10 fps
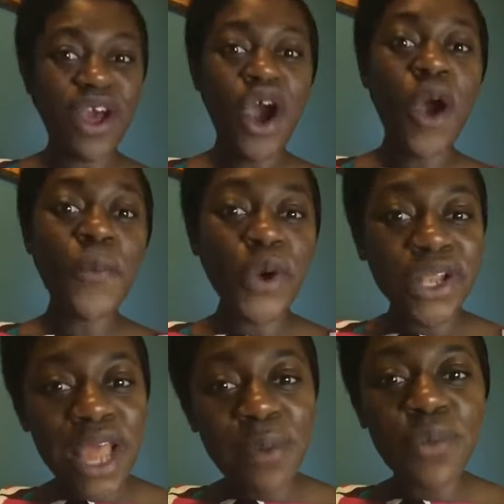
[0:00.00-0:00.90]
On
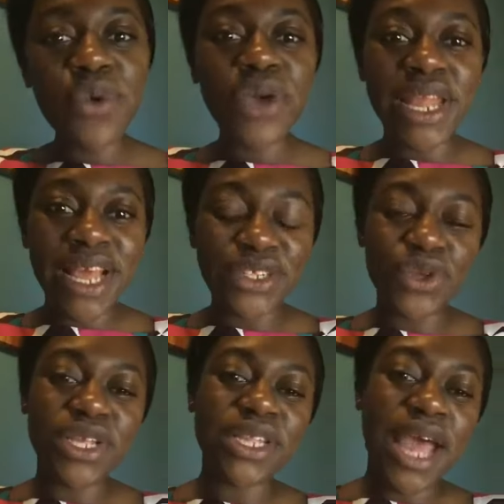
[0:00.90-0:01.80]
prône l'amour et la
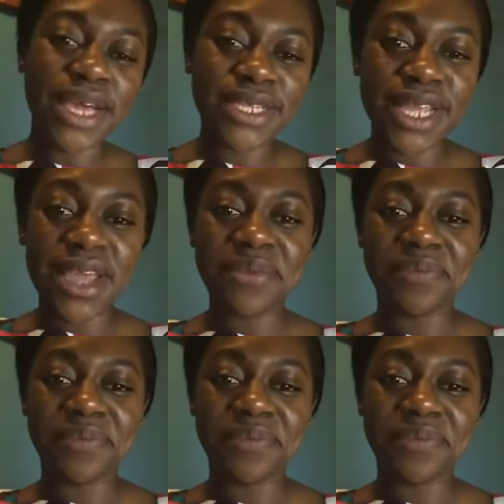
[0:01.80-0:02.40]
solidarité.